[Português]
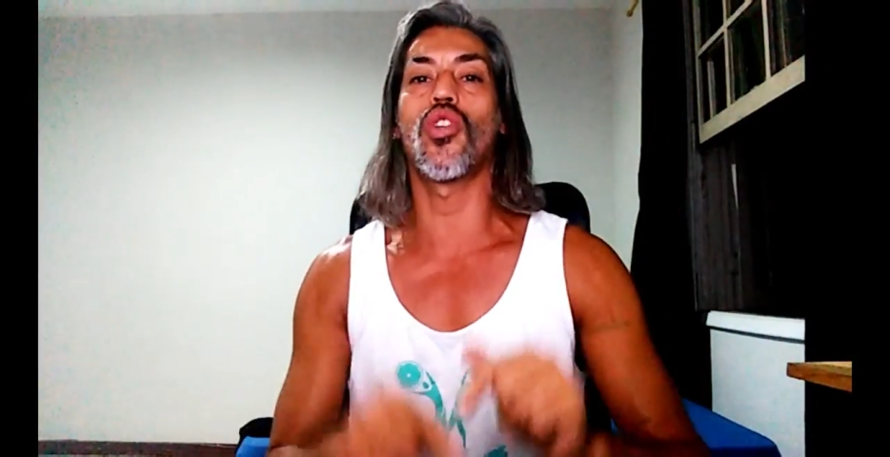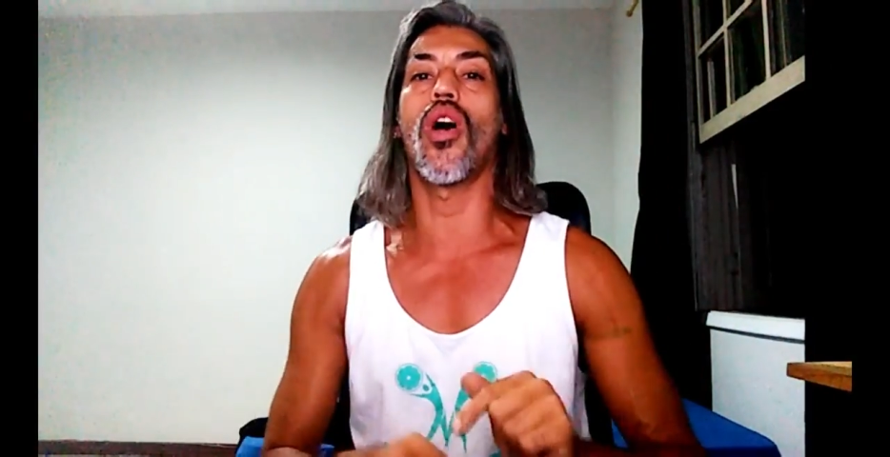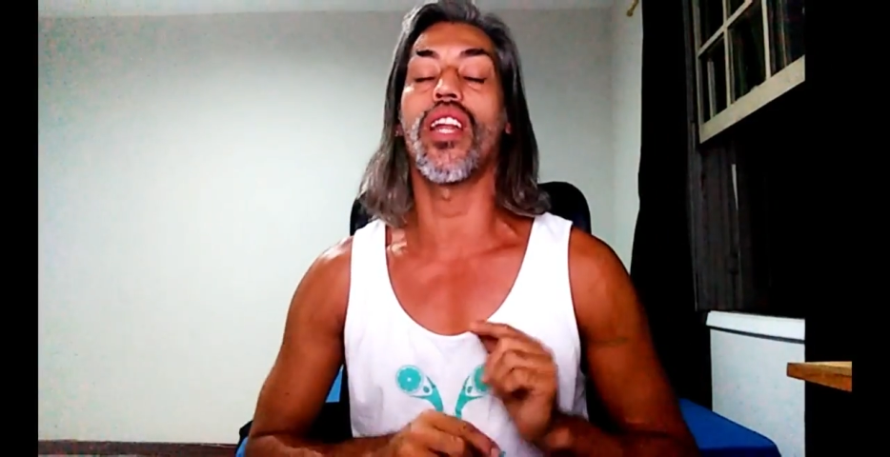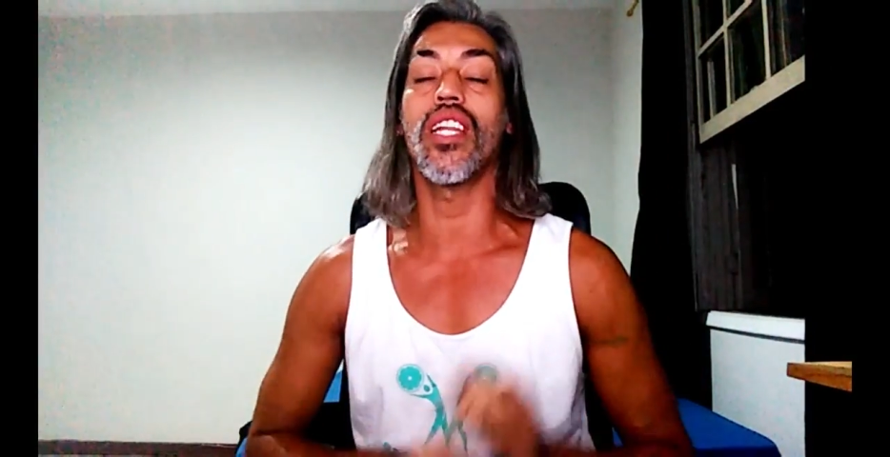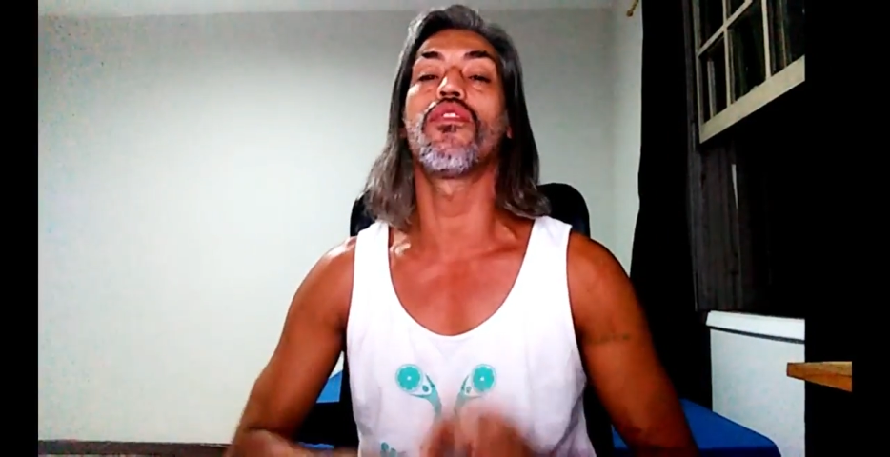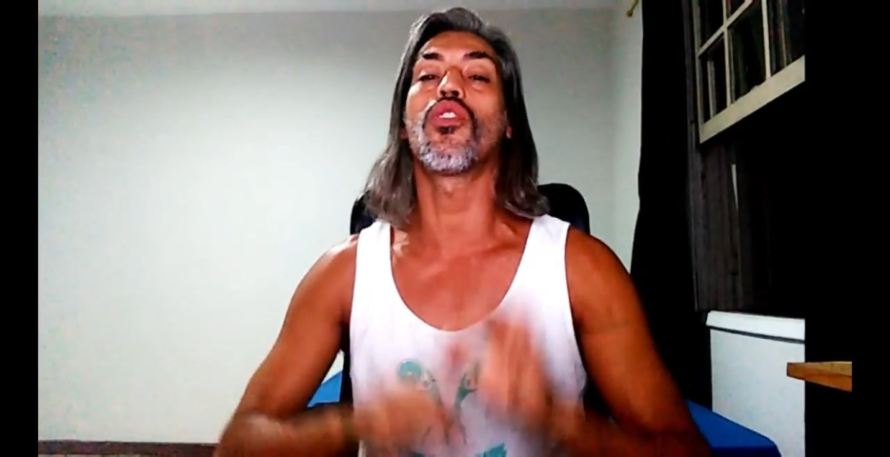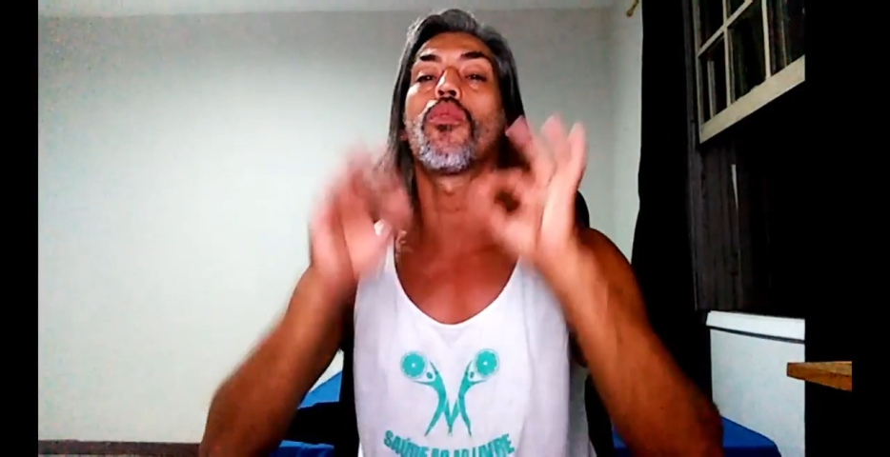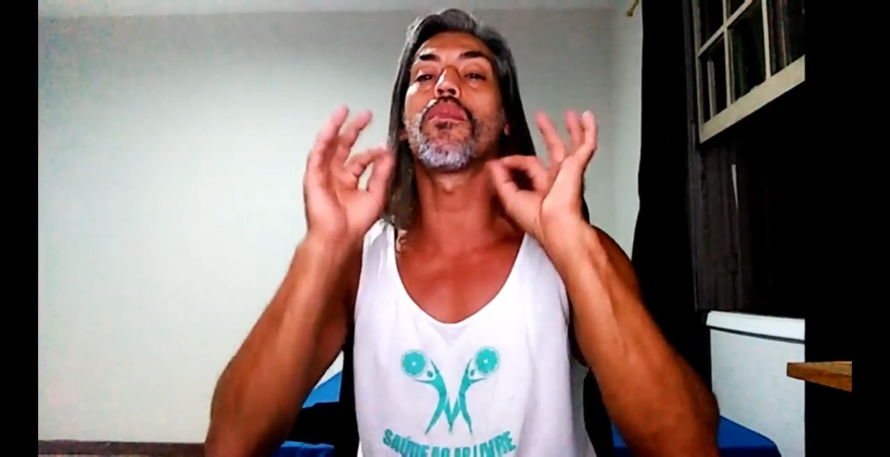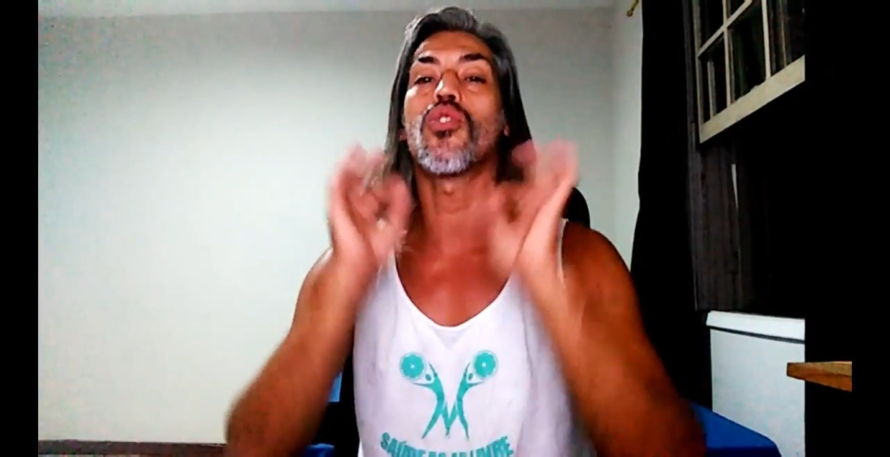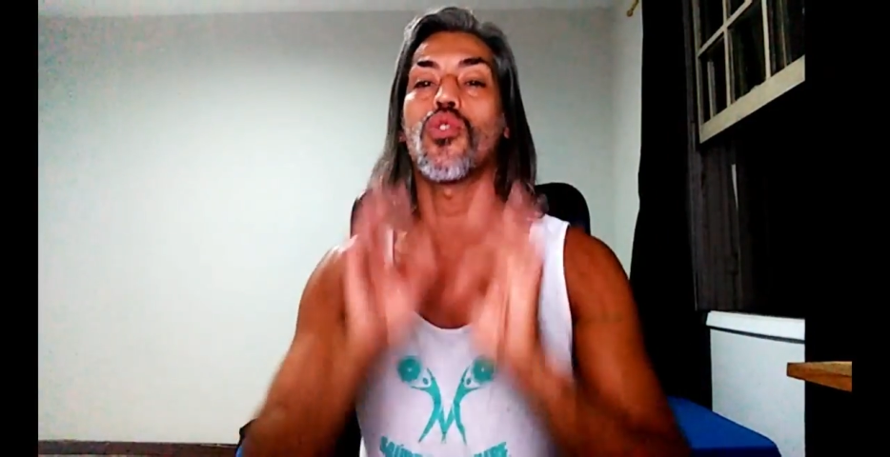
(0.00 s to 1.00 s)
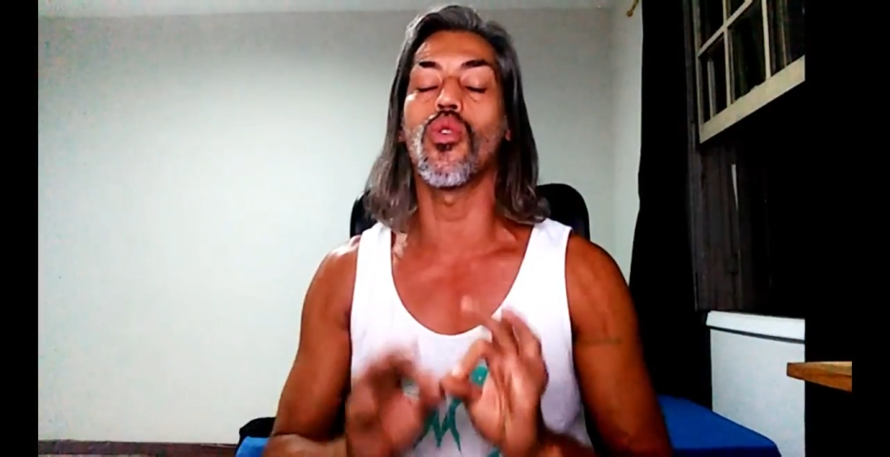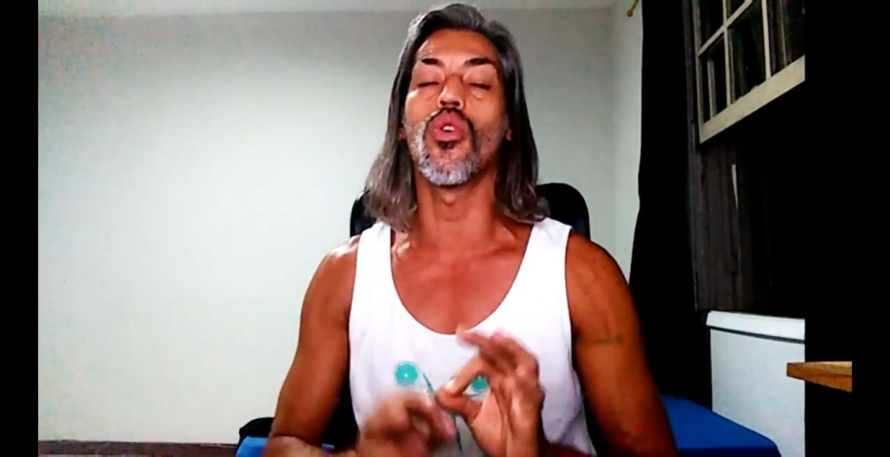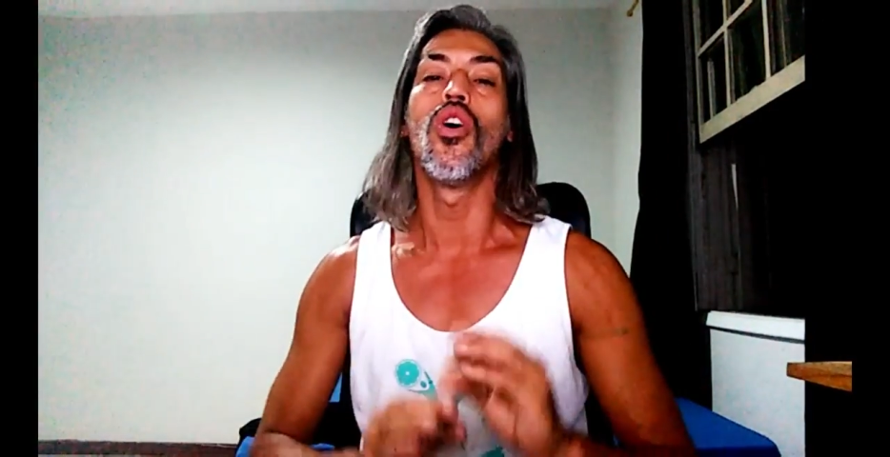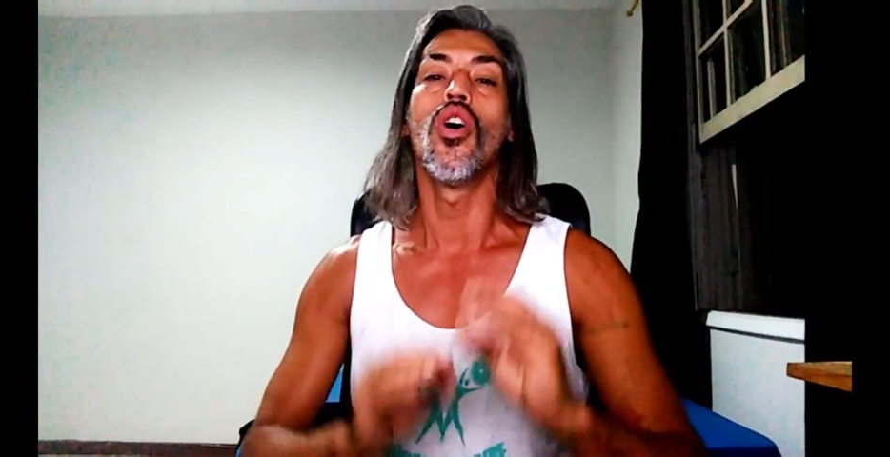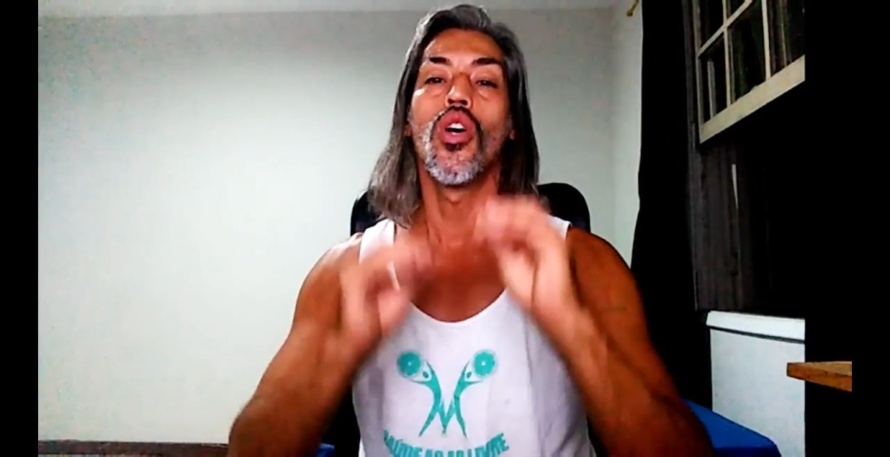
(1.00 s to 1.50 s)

ao Ar Livre começou